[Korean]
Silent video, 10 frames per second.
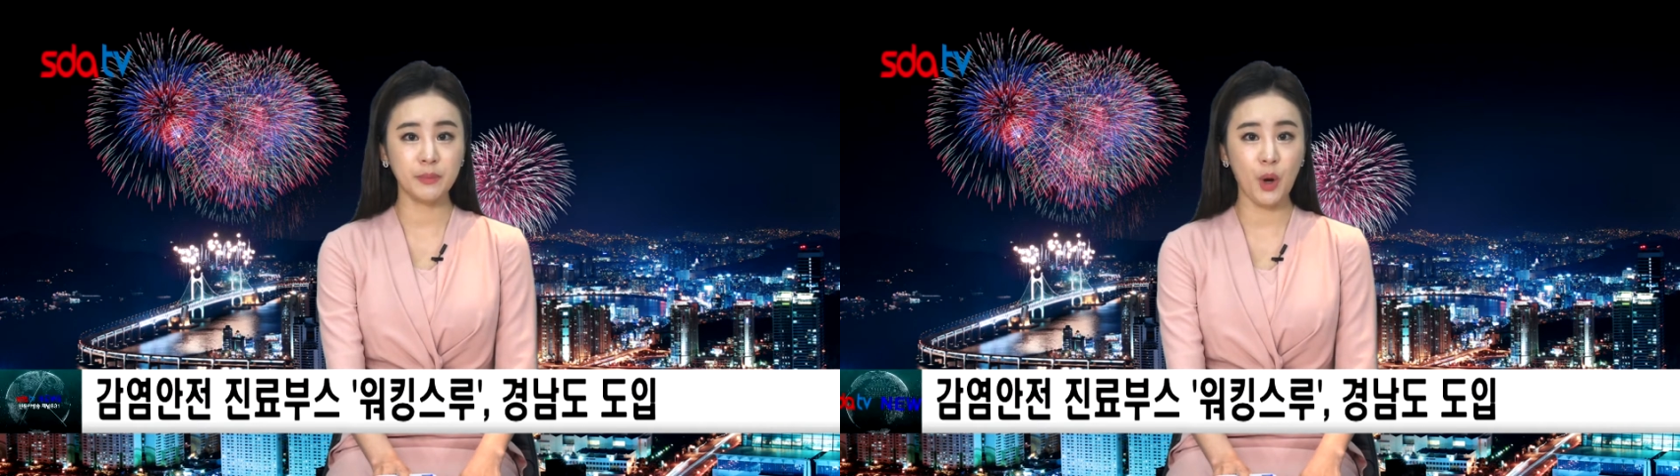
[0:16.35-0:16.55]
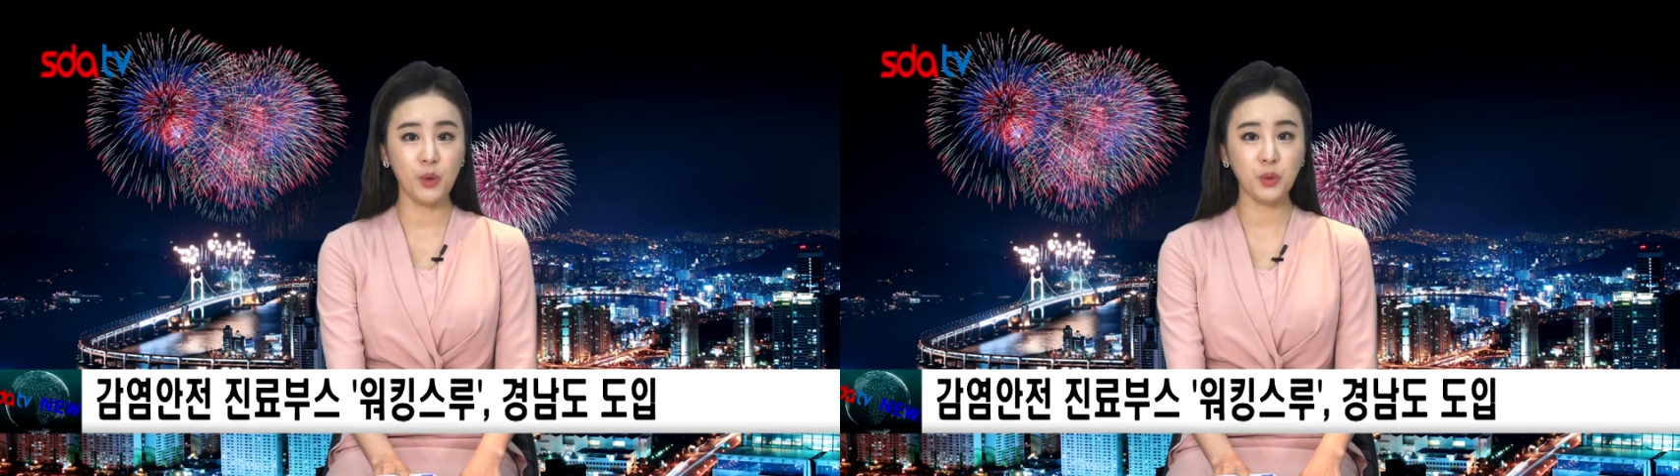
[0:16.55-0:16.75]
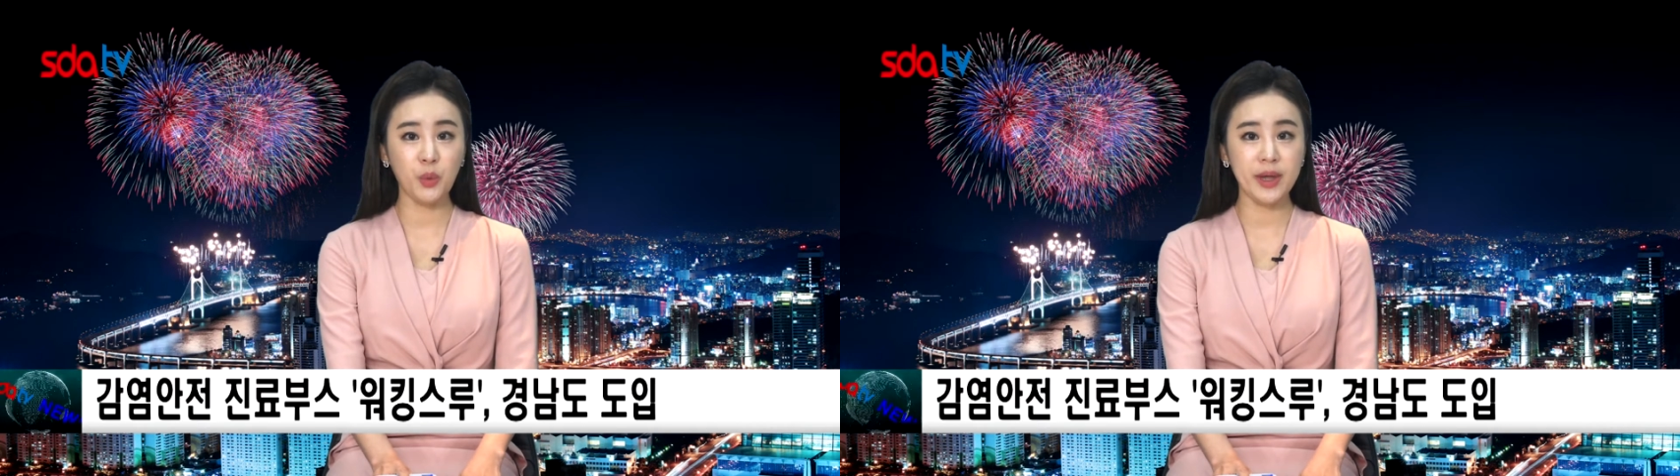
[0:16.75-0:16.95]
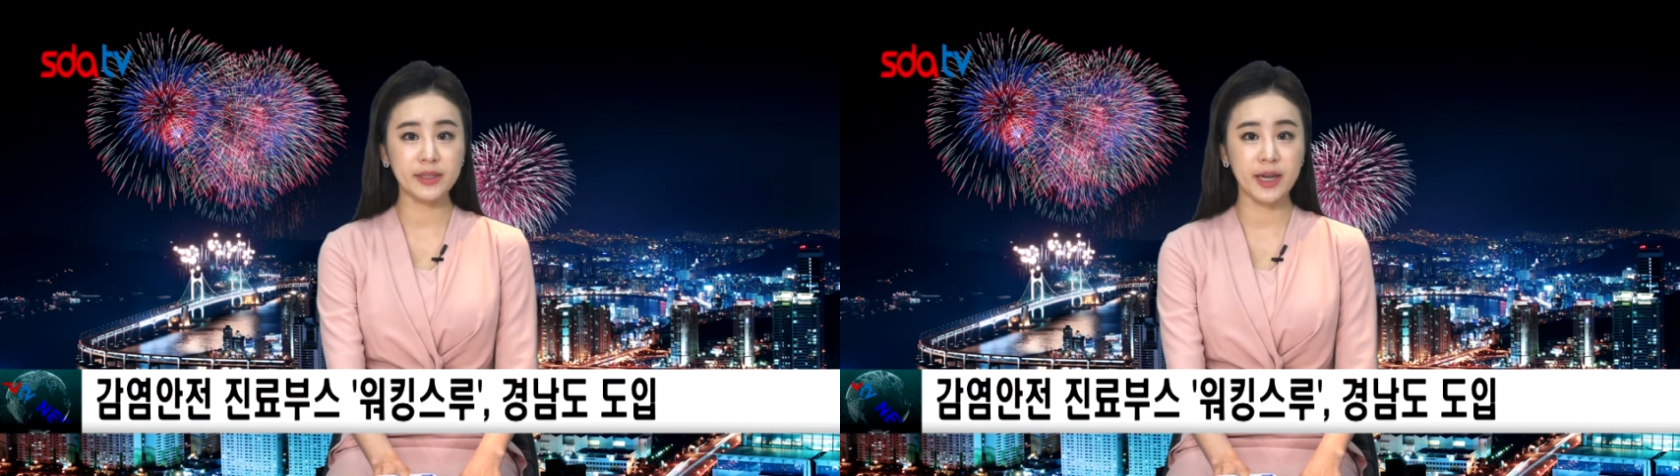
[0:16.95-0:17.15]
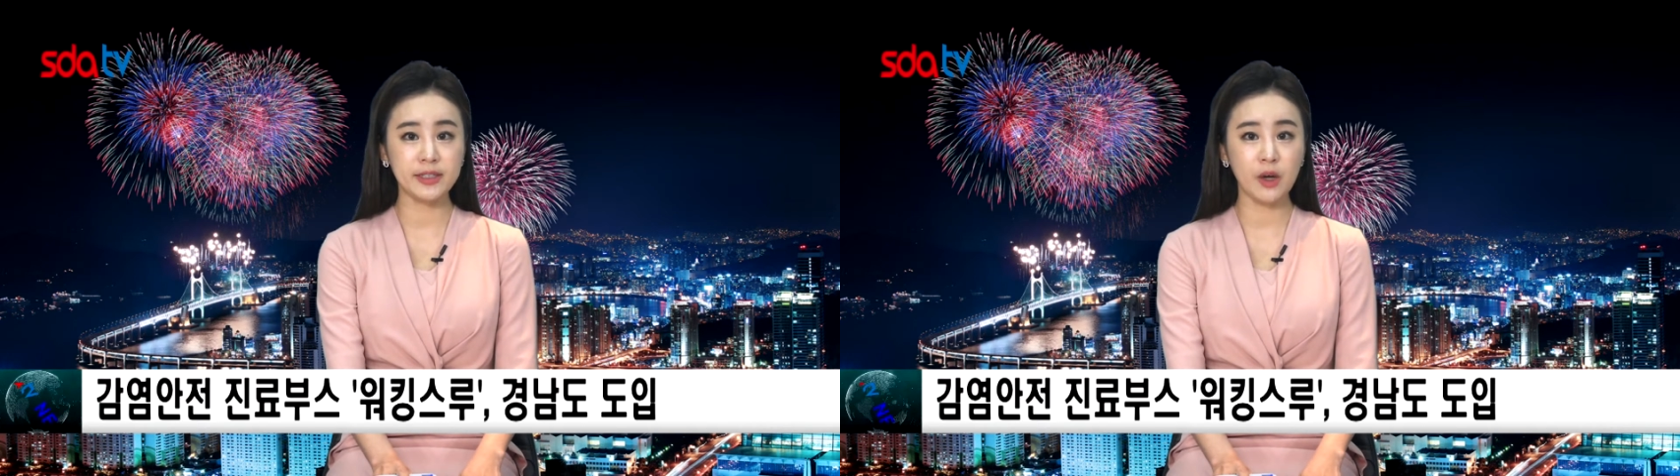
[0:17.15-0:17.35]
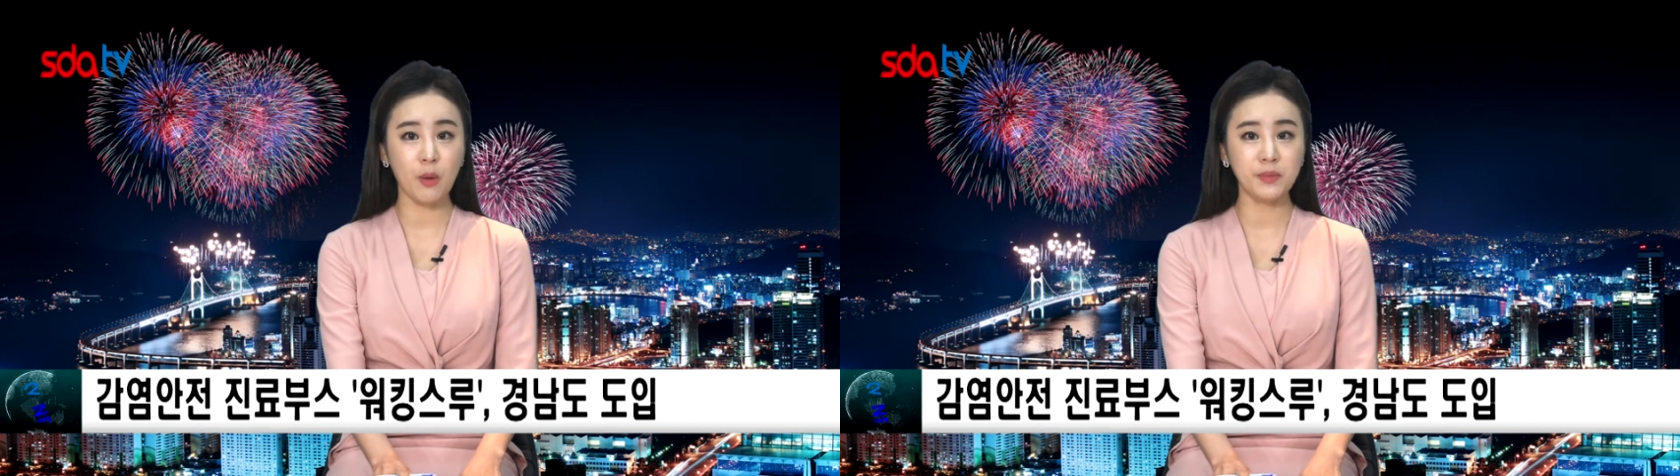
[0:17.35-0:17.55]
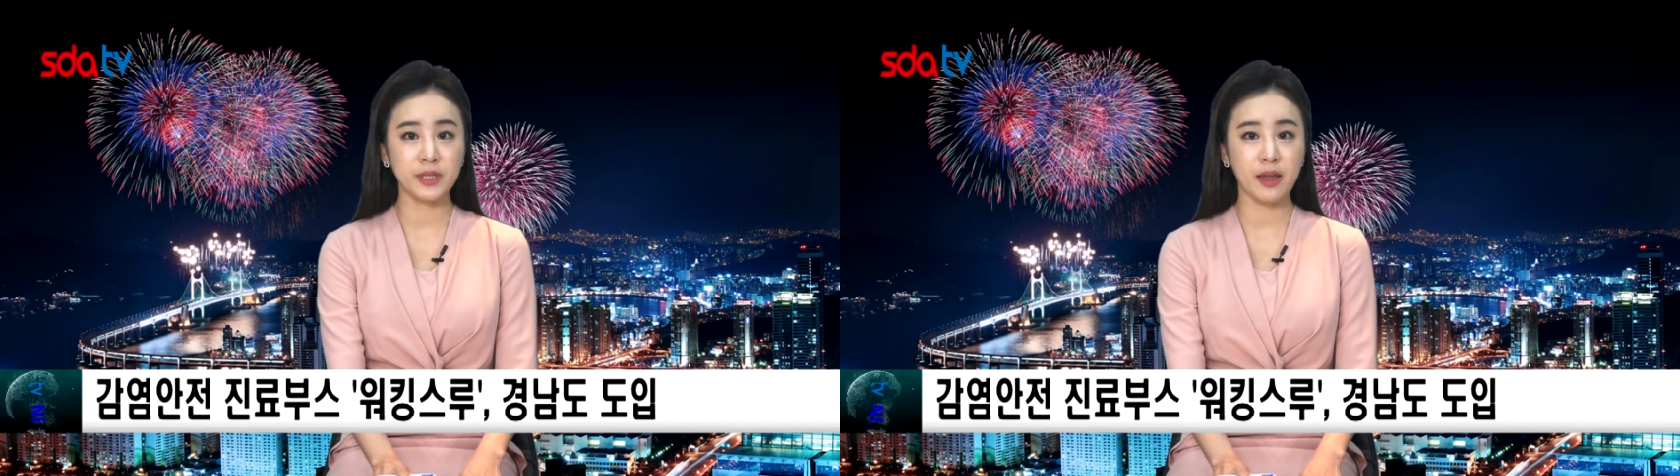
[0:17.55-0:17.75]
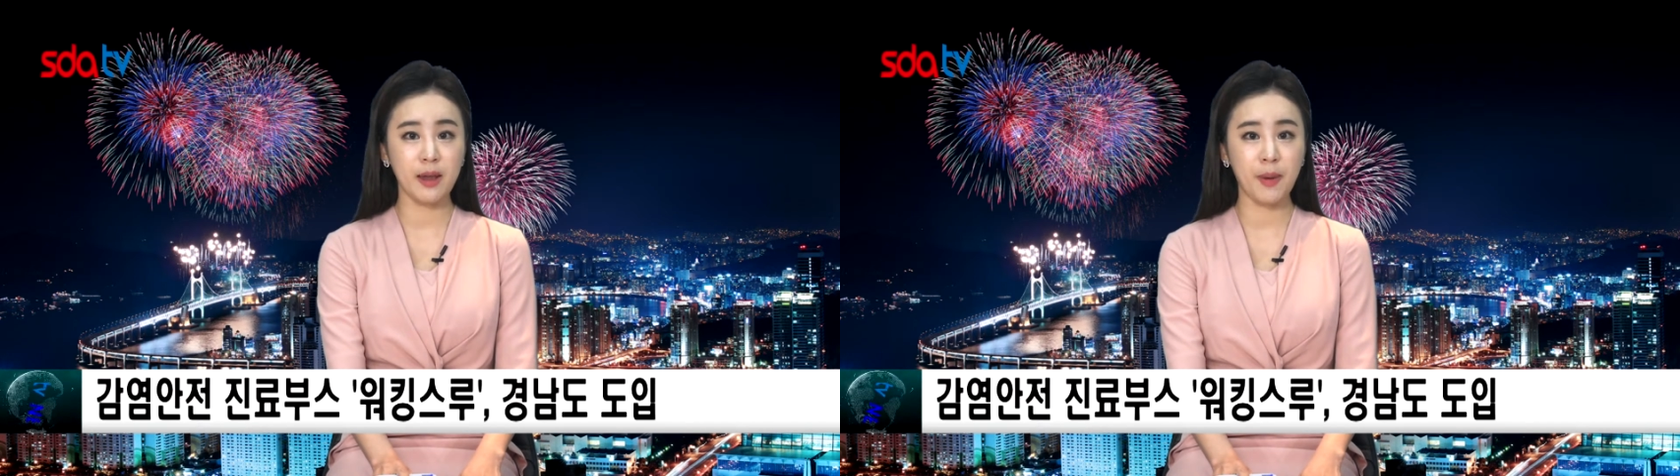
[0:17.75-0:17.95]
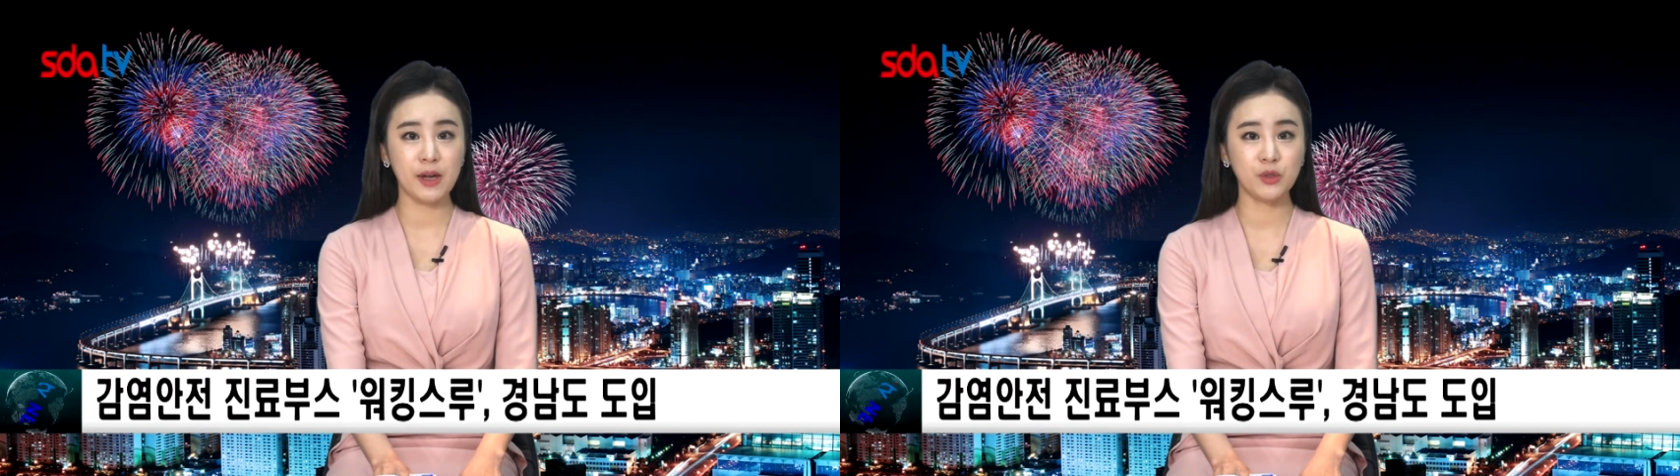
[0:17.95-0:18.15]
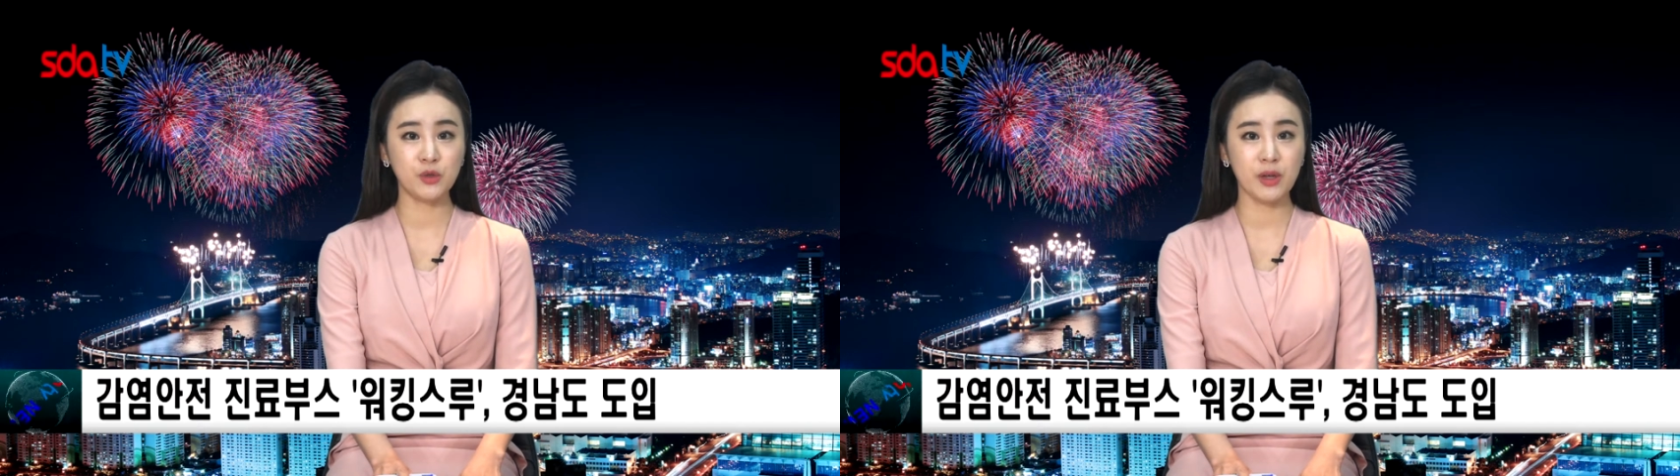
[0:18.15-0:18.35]
별도의 제작업체에
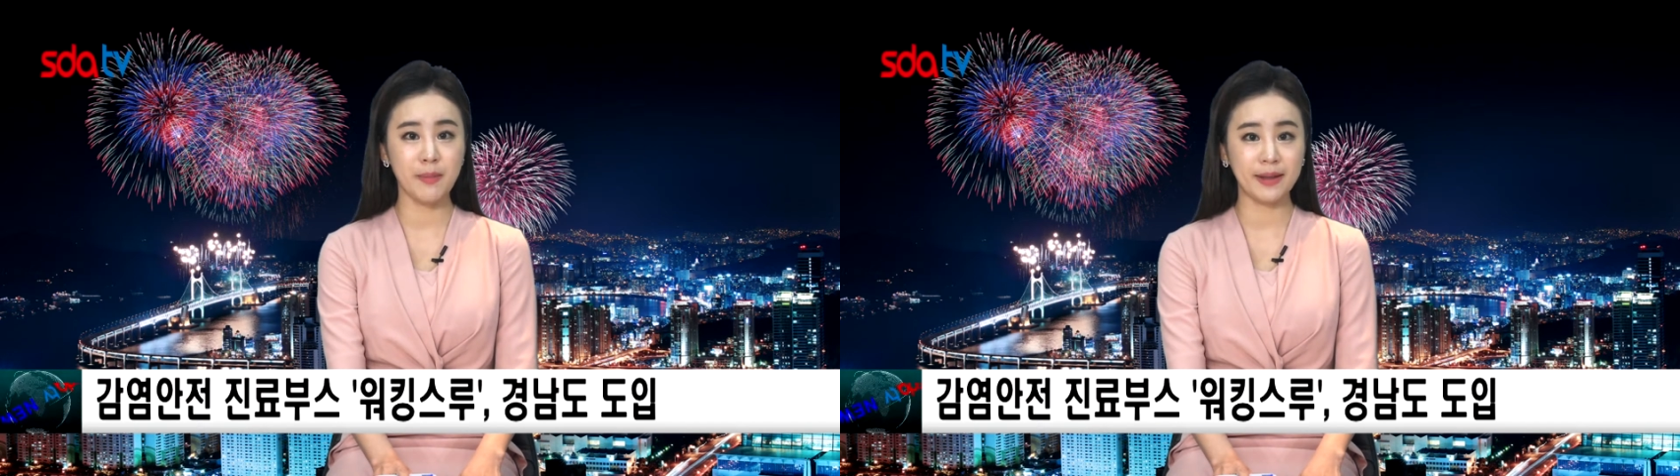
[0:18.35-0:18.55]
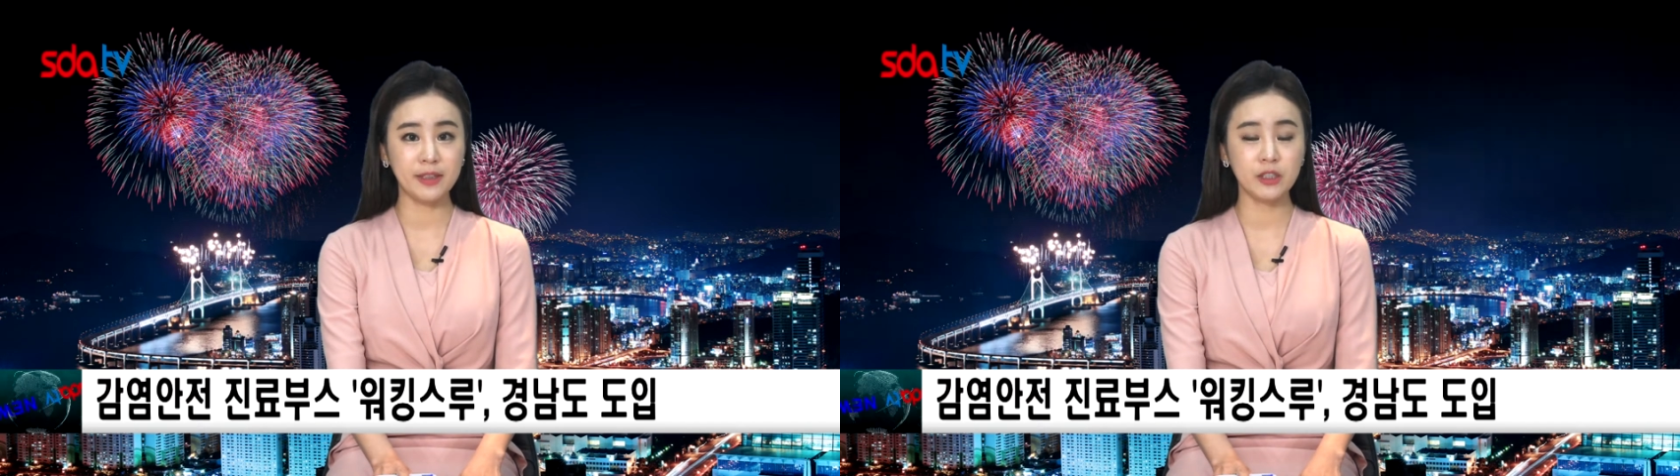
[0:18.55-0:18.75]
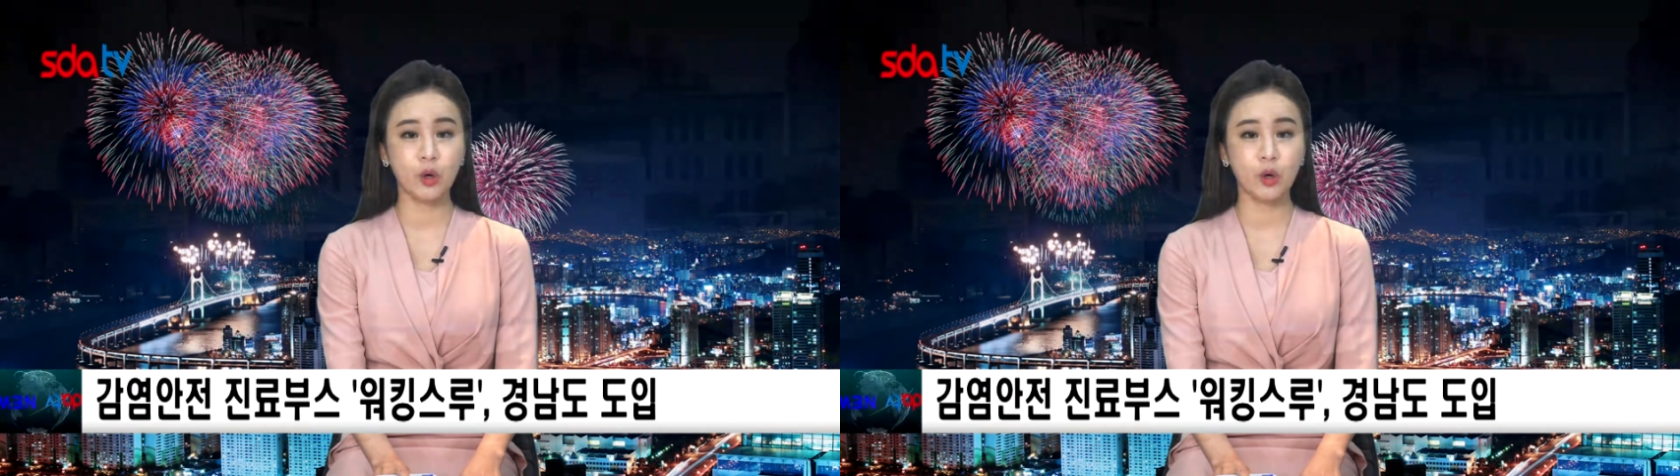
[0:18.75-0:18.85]
발주해 만든